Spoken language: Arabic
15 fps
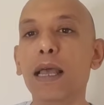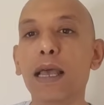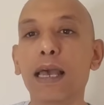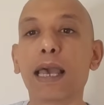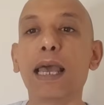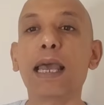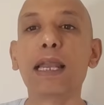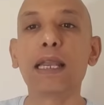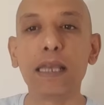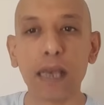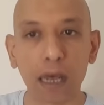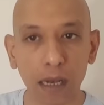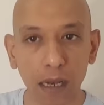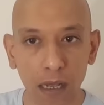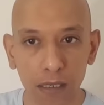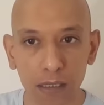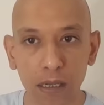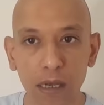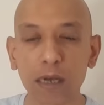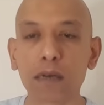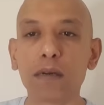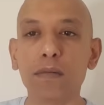خالي
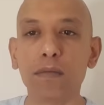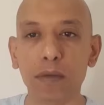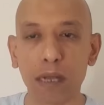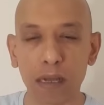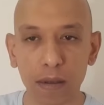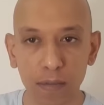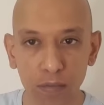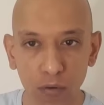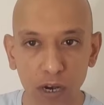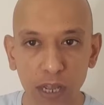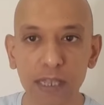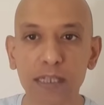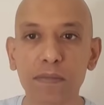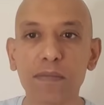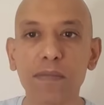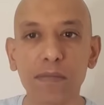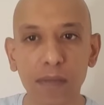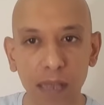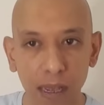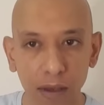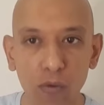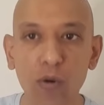الأصغر ملازم
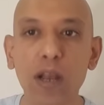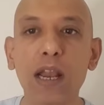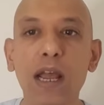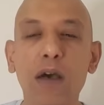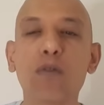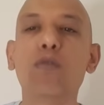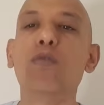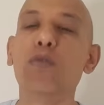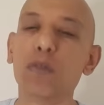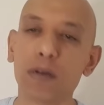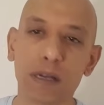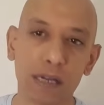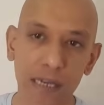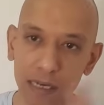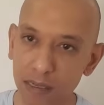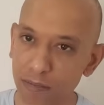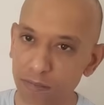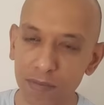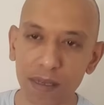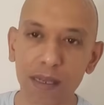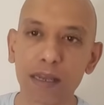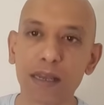أول أو يعني
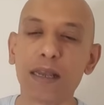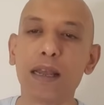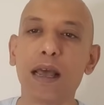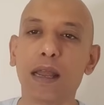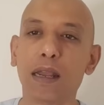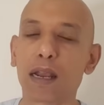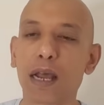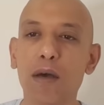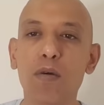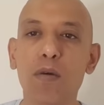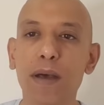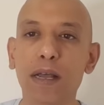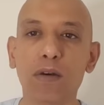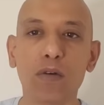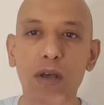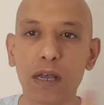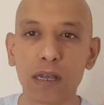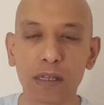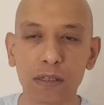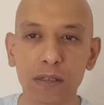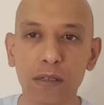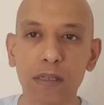الله يرحمه بقى
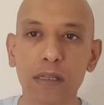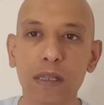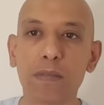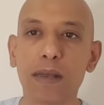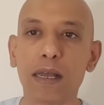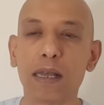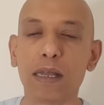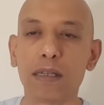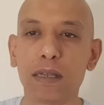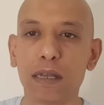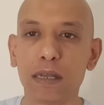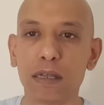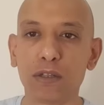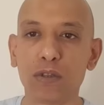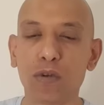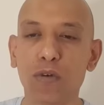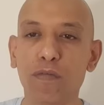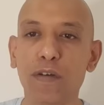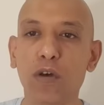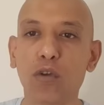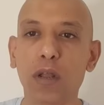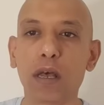هو عندما
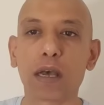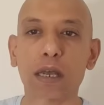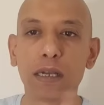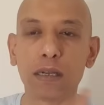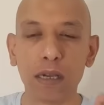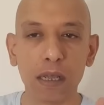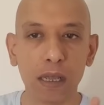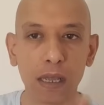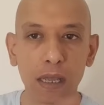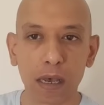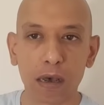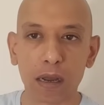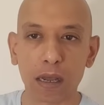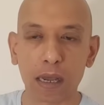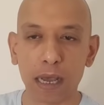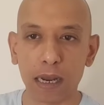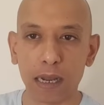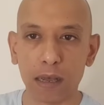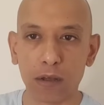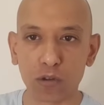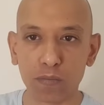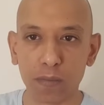توفاه الله كان خرج
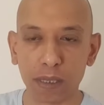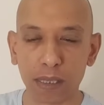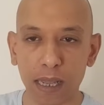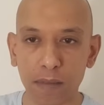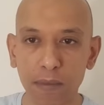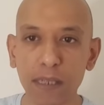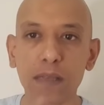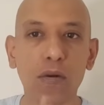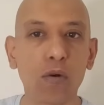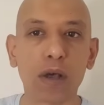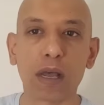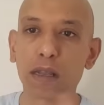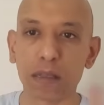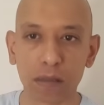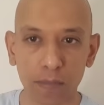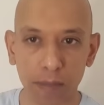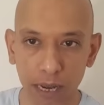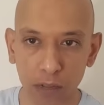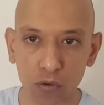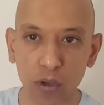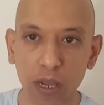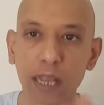على رتبه عميد هو
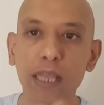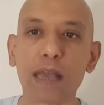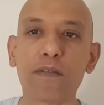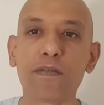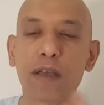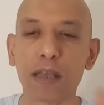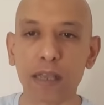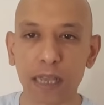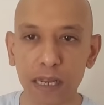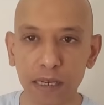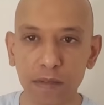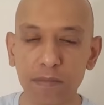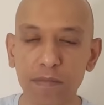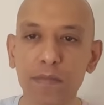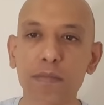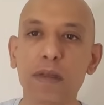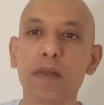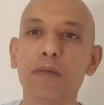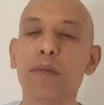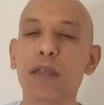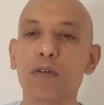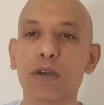بحريه تجاريه فيعني
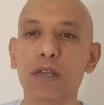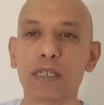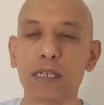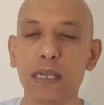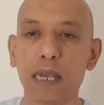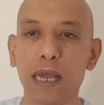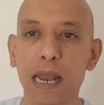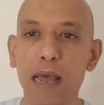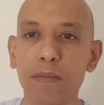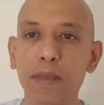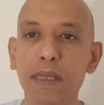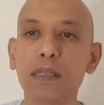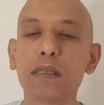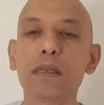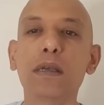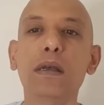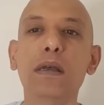ما يوازي العميد